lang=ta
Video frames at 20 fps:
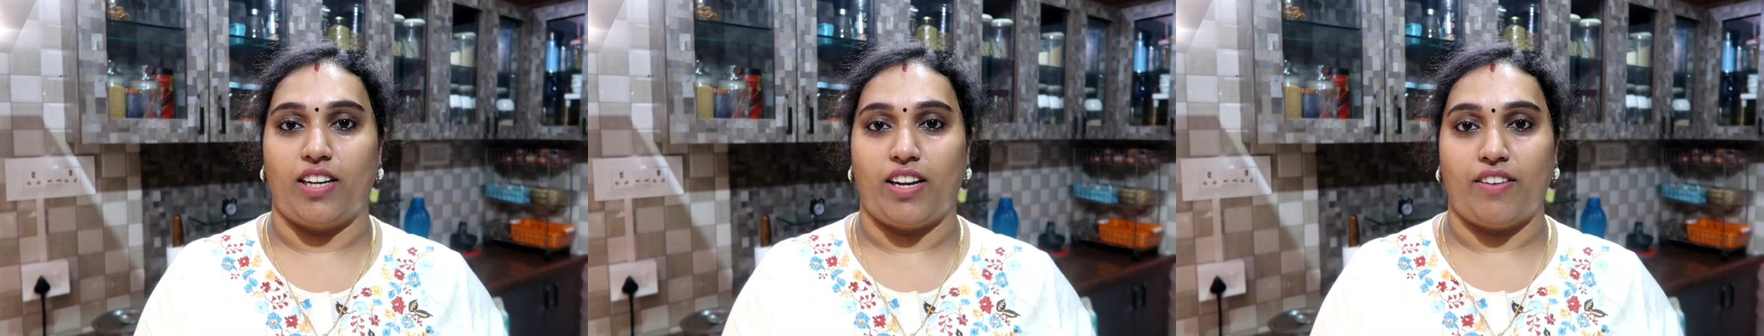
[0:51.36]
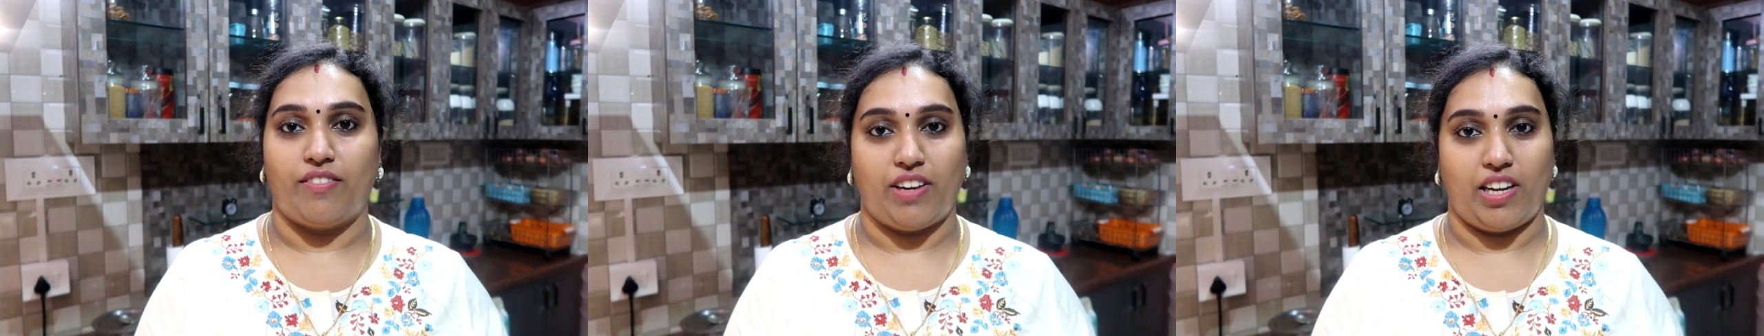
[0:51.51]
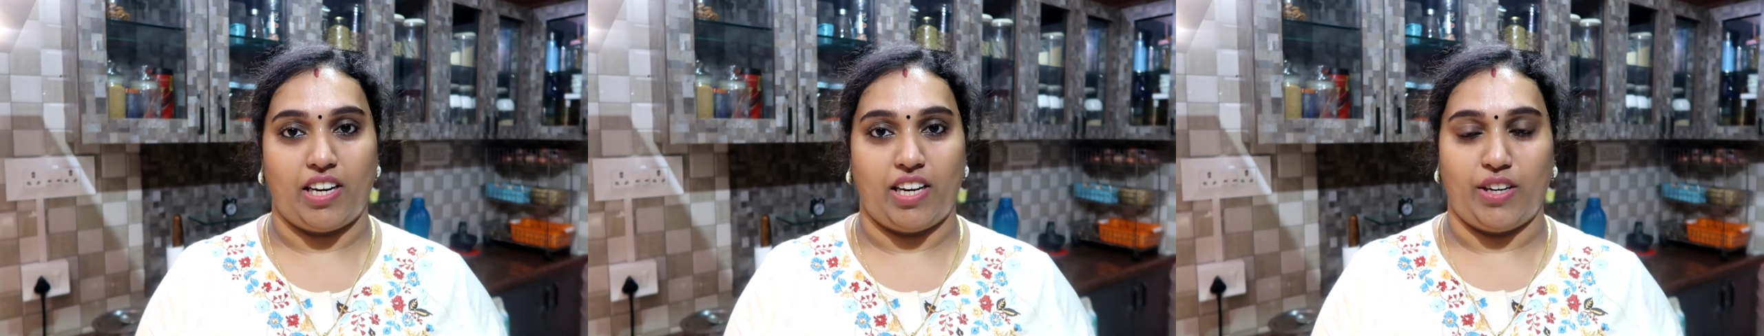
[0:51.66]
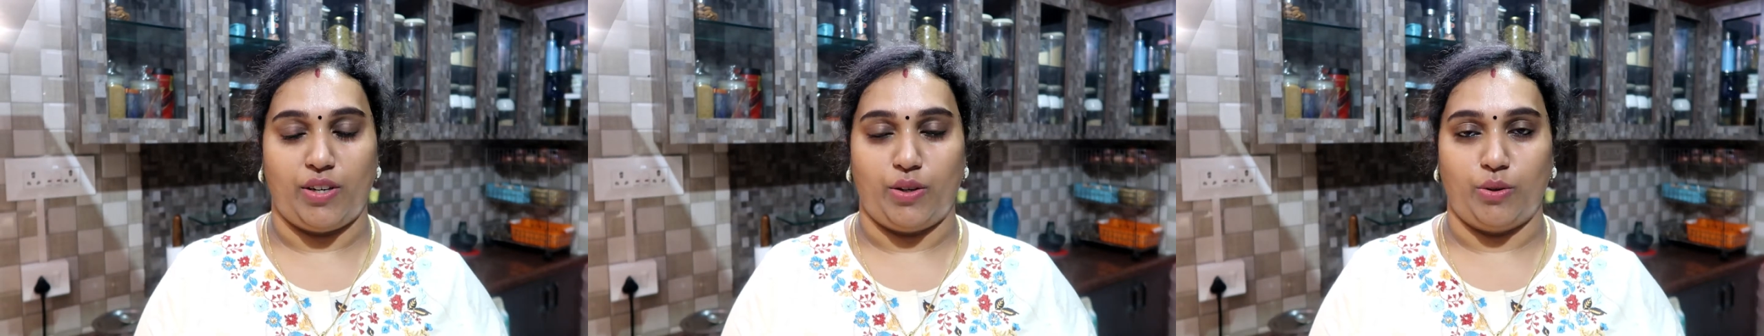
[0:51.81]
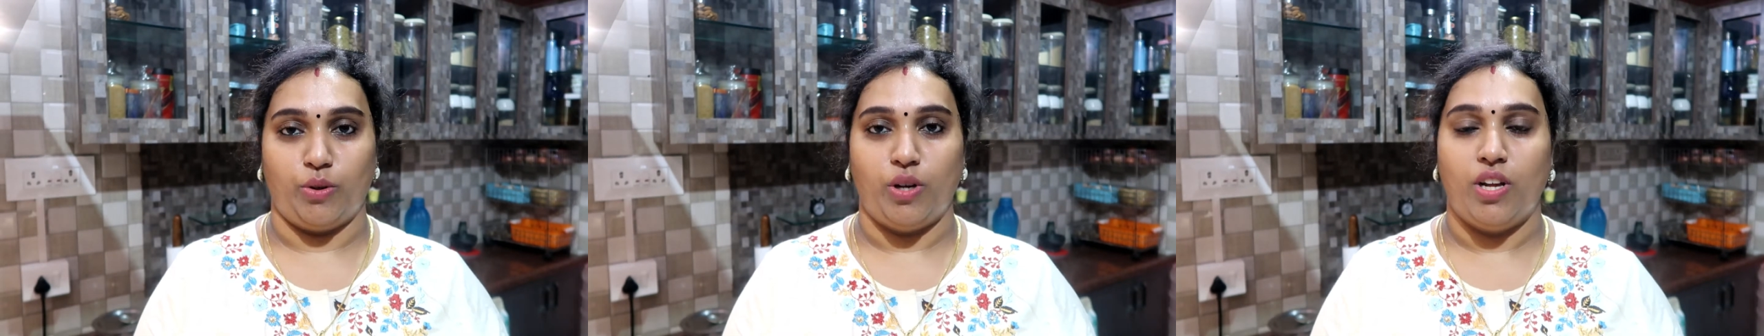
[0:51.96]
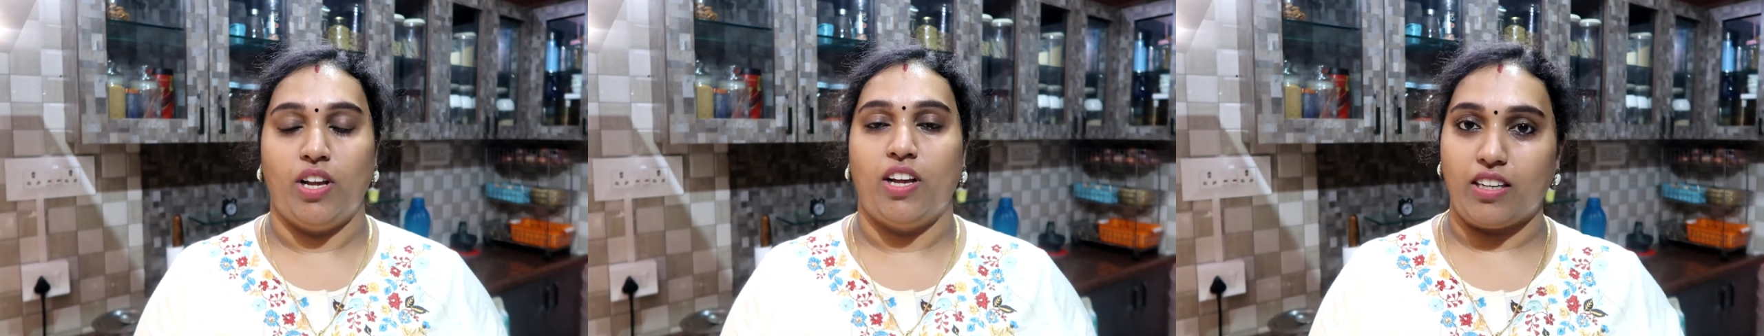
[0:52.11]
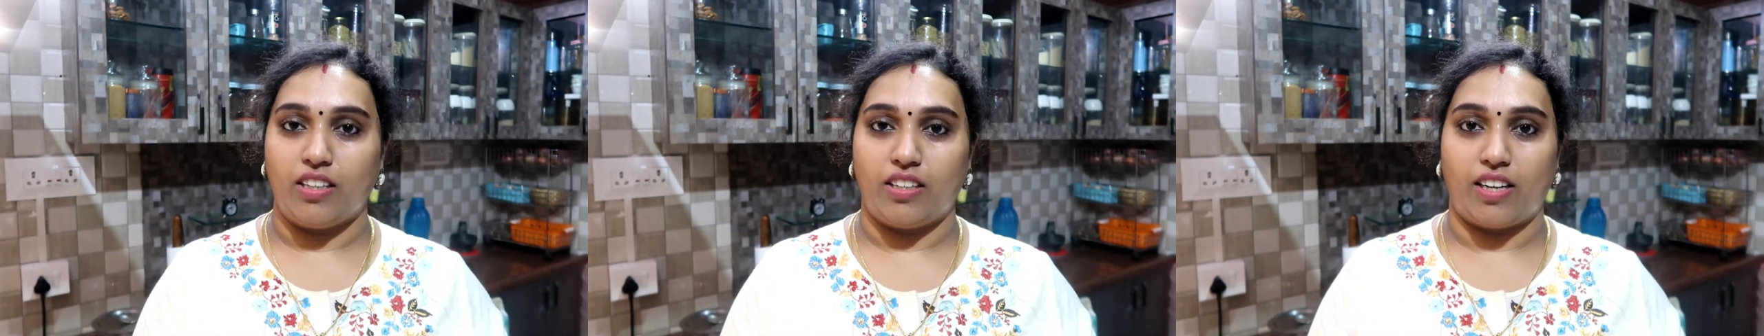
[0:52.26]
ரவா லட்டு
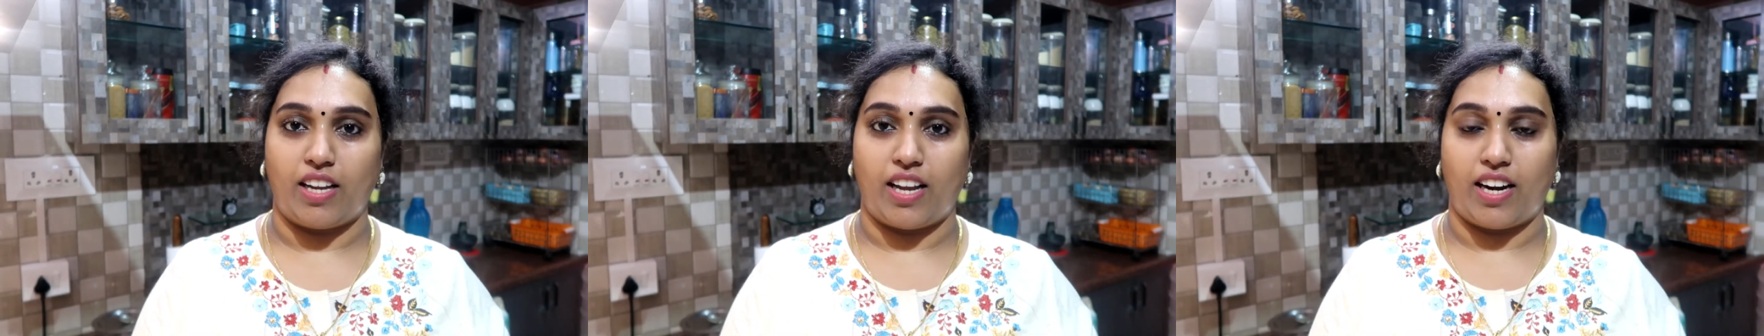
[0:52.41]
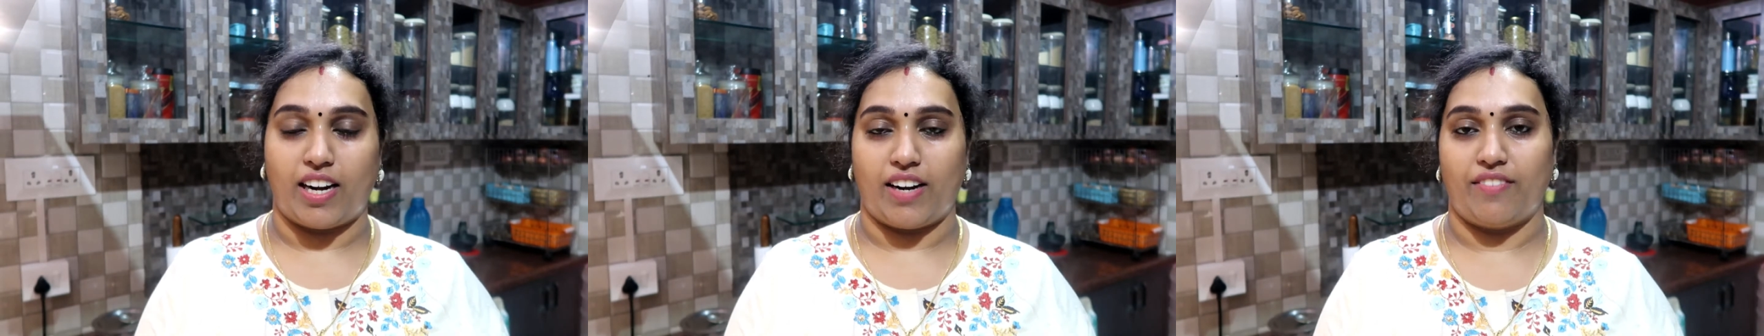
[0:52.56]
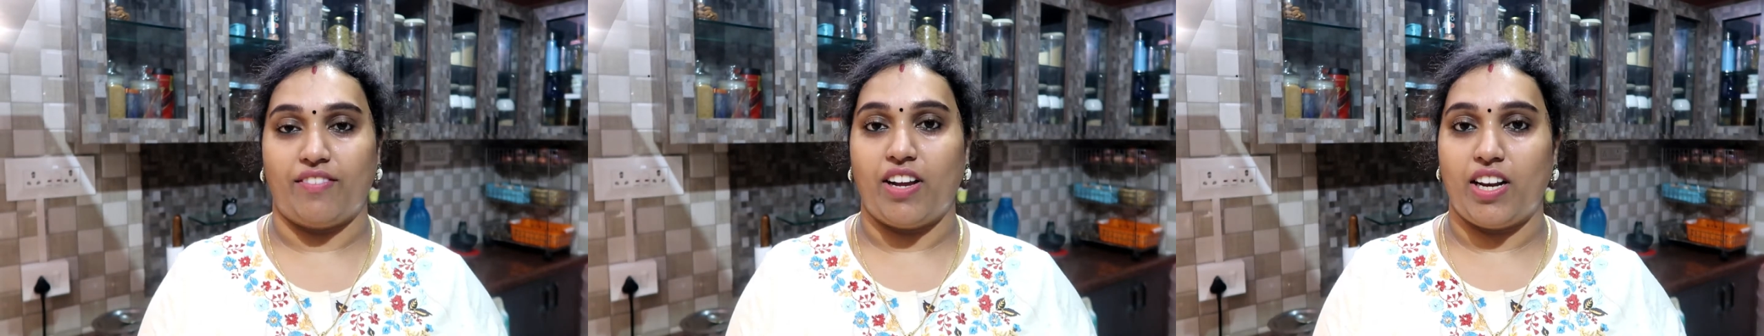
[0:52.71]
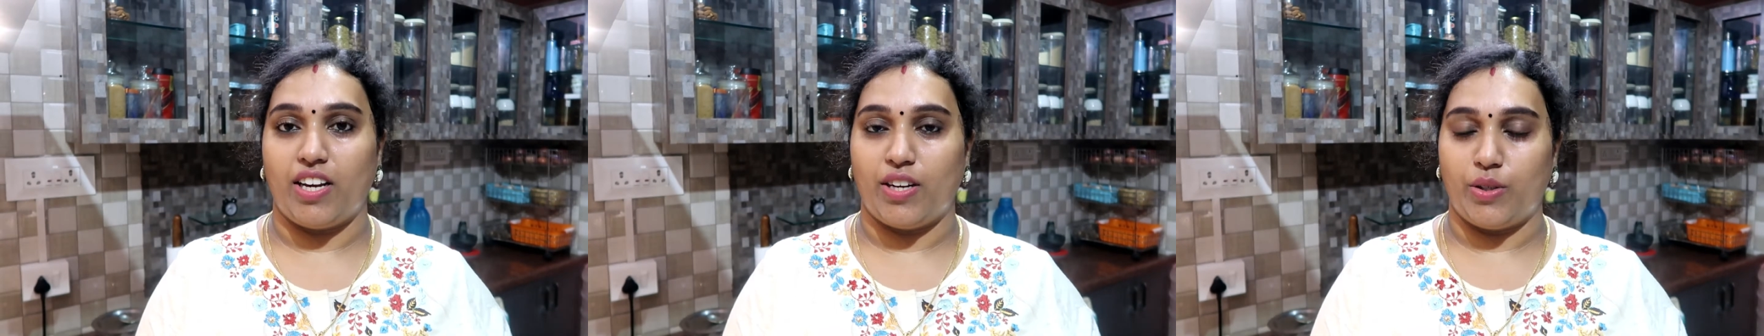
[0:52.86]
நான் ரவா